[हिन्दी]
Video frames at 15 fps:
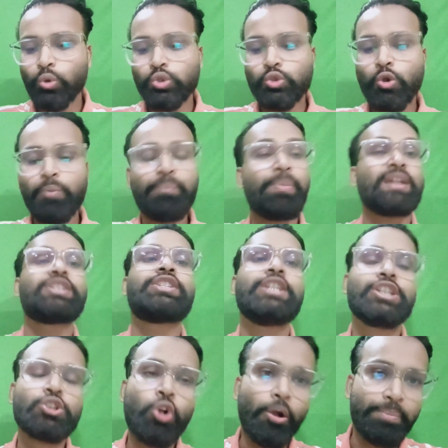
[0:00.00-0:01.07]
उसको
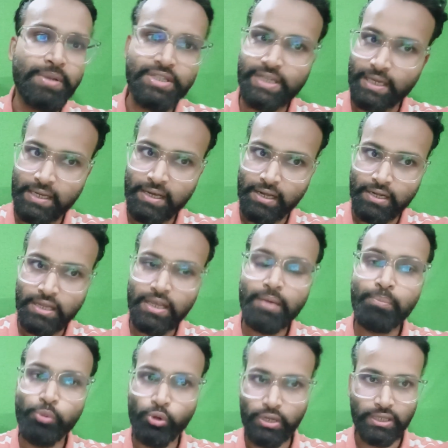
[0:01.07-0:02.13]
25 कॉपी चेक करनी
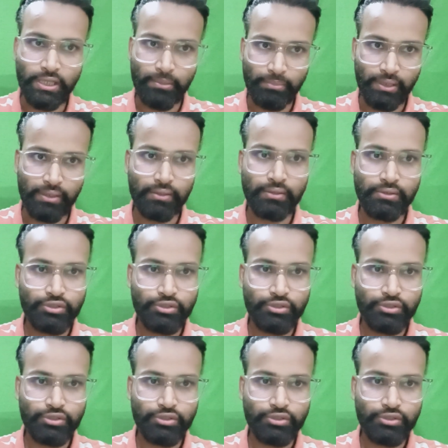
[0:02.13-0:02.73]
है पूरे दिन में